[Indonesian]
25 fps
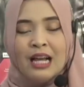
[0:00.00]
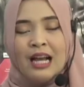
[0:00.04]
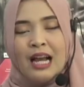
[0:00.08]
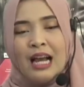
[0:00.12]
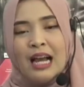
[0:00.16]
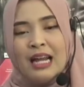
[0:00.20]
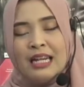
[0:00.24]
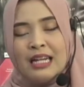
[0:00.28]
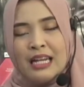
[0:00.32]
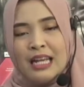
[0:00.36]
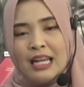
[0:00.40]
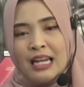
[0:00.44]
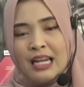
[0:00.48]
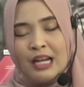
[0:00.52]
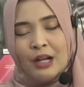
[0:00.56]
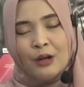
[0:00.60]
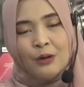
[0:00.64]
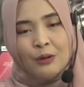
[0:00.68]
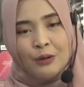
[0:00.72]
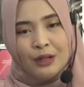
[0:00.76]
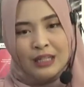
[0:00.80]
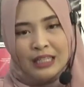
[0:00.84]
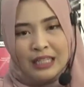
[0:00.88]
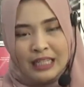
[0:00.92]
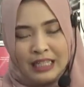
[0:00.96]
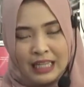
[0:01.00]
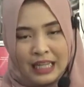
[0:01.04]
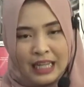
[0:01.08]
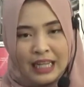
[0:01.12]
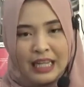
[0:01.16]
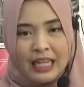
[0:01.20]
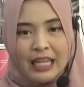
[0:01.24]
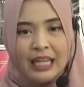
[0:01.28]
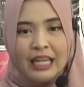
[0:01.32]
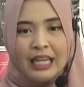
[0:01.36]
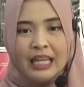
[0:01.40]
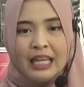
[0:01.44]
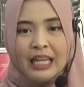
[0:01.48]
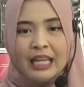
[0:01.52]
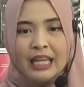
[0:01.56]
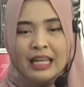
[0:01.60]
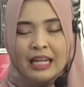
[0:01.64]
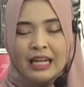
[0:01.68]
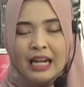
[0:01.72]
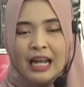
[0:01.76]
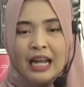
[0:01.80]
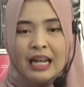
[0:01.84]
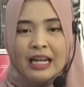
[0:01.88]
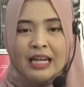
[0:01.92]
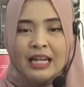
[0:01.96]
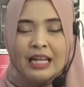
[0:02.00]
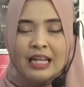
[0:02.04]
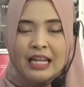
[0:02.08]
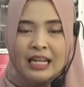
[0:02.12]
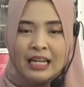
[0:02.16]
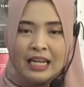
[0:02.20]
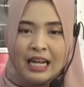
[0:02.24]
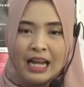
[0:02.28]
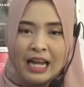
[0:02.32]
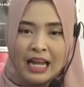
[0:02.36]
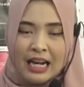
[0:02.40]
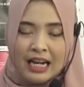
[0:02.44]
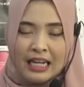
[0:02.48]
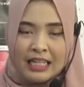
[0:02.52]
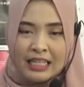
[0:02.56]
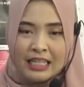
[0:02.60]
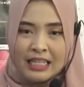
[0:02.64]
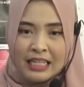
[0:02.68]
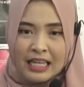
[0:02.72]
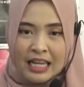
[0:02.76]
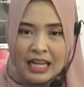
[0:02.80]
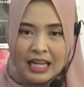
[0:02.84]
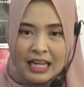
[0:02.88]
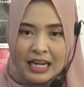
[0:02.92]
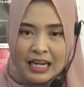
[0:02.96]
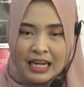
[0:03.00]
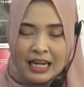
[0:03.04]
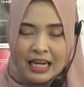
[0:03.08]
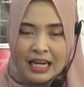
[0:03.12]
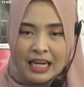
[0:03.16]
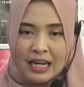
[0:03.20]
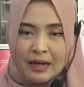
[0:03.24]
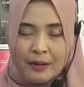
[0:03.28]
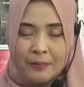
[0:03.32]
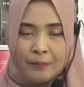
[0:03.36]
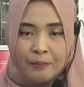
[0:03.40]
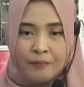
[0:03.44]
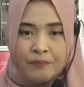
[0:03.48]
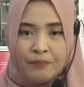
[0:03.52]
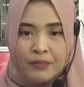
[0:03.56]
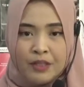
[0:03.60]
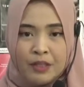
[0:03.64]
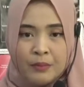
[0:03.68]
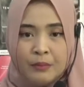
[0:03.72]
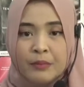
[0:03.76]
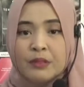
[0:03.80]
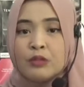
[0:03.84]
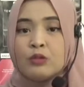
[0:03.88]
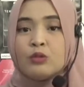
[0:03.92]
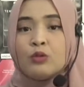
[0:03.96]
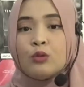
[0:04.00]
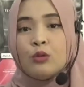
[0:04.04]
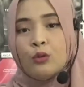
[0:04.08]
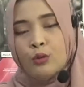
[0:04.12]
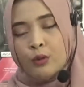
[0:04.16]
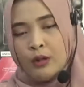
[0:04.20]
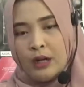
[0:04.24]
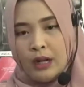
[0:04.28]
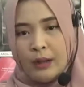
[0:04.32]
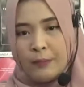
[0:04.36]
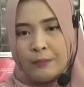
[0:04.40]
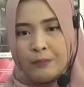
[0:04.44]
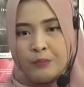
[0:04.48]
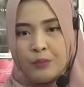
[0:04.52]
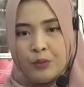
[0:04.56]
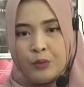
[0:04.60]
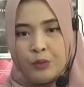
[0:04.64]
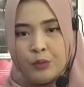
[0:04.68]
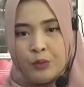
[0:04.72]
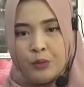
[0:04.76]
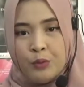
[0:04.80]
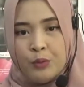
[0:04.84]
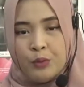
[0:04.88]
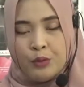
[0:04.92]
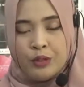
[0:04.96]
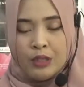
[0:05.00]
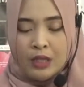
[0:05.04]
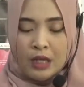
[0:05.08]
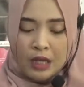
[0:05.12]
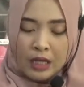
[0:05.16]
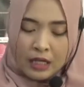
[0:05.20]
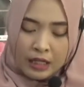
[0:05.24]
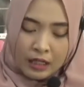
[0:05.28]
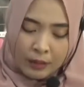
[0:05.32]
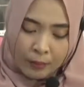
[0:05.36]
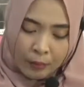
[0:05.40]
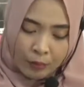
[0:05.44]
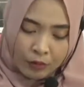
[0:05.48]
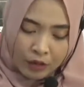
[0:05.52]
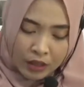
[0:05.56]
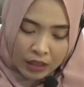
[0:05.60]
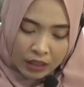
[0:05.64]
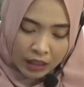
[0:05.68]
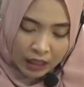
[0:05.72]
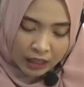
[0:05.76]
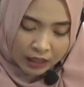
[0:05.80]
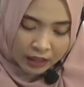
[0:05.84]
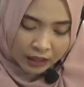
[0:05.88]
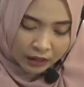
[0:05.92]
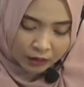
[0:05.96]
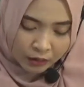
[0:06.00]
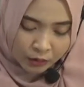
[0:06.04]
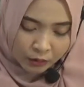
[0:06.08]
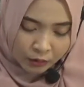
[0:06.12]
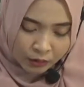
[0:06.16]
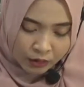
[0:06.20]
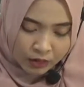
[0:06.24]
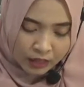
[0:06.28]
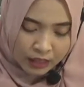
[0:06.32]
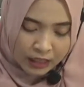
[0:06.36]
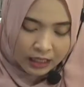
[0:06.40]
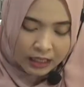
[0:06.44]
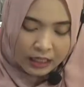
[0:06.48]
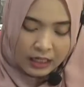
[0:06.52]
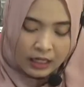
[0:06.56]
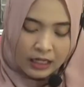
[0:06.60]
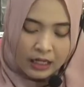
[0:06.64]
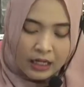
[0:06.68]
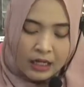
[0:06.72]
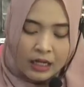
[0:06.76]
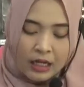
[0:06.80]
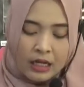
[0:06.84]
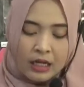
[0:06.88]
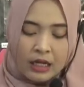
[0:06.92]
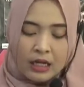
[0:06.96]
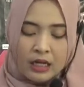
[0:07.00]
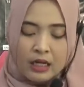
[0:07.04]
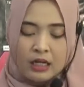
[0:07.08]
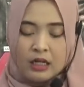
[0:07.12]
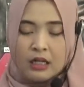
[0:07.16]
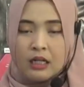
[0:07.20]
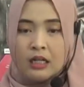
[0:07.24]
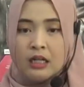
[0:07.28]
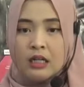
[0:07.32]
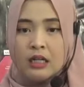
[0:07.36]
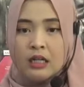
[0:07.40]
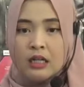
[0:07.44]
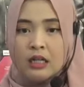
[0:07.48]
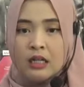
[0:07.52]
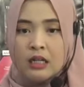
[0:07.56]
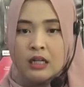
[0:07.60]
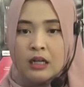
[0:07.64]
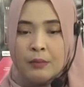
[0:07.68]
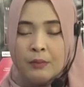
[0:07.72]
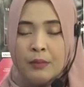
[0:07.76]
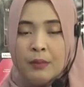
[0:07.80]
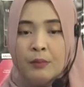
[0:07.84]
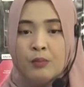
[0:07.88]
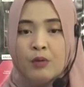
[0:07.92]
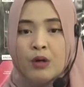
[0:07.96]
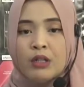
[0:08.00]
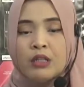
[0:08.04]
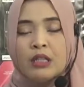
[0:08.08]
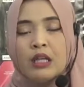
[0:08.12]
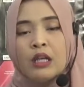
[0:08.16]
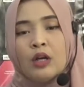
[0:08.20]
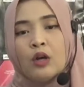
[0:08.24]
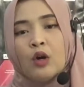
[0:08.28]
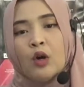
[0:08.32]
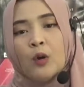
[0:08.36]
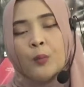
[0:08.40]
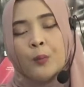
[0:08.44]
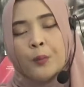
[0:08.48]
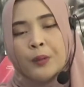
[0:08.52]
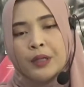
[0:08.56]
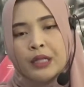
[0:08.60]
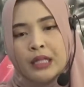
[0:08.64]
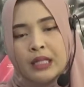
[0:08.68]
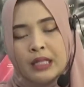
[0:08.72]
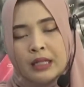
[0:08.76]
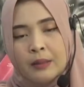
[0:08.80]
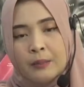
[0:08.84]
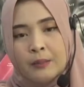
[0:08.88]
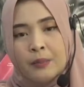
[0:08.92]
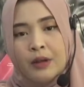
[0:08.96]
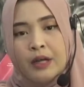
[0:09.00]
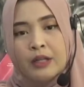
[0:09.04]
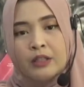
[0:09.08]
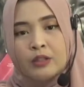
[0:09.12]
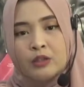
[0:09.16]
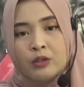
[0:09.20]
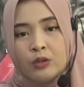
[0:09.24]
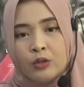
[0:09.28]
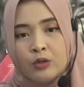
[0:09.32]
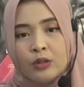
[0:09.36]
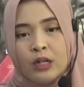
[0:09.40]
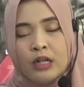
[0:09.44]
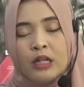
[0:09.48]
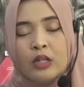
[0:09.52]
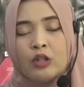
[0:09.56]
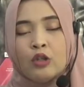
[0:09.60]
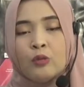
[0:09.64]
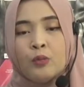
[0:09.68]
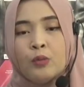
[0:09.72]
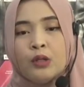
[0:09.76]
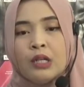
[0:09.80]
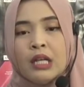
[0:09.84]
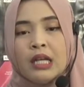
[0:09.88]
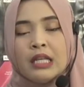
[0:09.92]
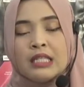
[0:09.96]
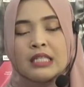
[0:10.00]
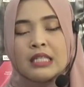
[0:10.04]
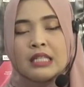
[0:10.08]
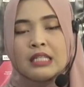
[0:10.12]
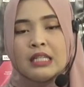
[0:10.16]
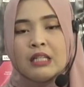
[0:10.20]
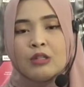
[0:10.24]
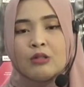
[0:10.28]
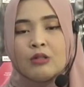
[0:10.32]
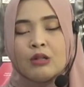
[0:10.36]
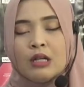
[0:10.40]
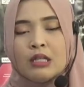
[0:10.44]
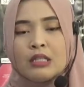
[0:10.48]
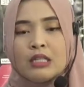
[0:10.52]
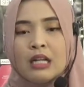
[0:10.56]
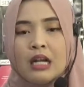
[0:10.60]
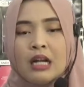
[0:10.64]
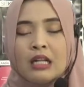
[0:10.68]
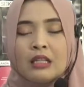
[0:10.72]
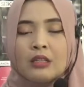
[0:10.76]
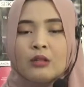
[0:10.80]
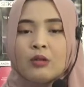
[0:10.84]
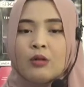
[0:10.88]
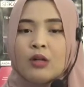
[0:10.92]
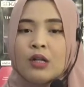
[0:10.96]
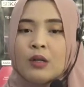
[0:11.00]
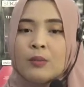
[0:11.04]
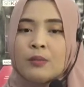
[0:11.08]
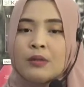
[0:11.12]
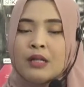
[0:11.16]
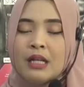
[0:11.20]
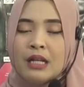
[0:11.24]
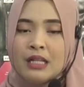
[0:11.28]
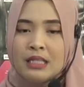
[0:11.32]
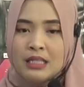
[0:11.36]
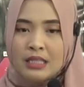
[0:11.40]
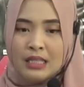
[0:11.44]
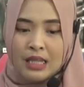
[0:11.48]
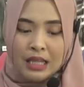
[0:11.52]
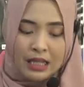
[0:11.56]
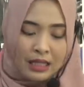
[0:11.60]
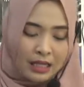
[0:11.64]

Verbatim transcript: Ada yang kuliner, ada yang keahlian mencukur rambut, kemudian ada juga uh, membuat ekoprint baju dan itu pun hasilnya juga sangat luar biasa.